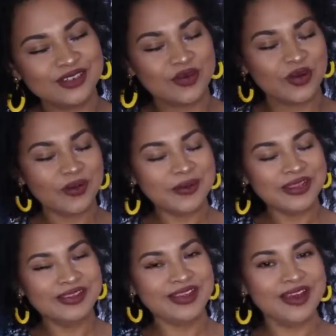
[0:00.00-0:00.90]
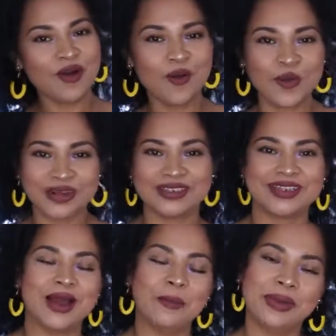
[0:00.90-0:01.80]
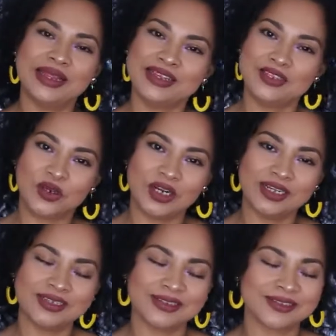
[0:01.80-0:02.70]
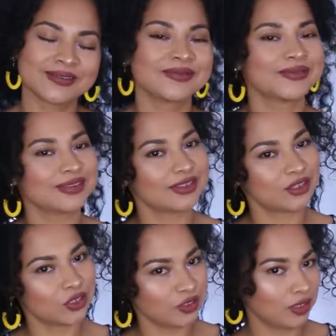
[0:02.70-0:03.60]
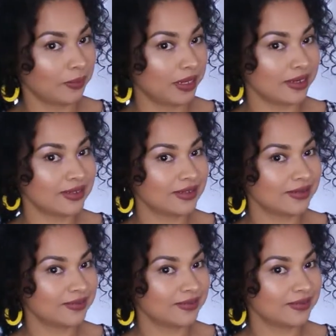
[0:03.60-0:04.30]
Nuevamente, ¿cómo están? Bendiciones. Yo soy Damaris.